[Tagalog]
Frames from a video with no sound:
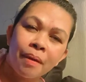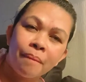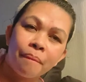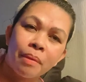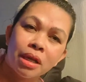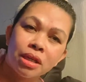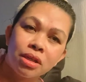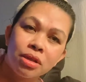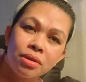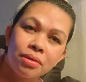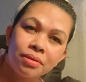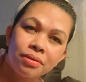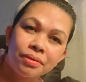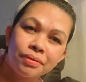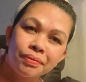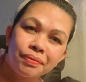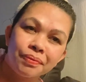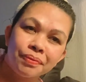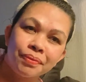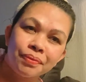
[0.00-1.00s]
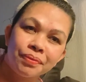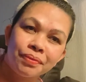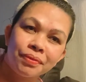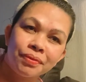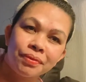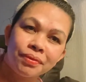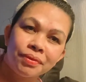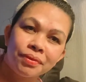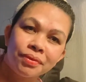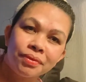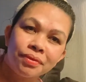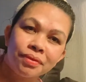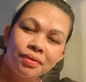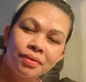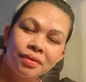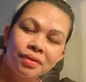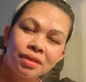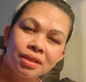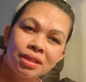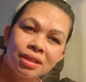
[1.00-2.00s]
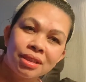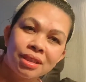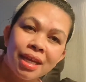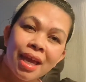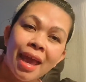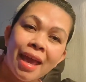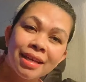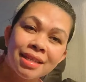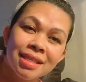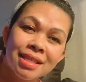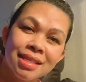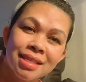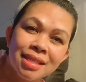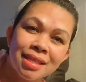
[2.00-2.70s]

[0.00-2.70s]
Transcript: Pag yung ex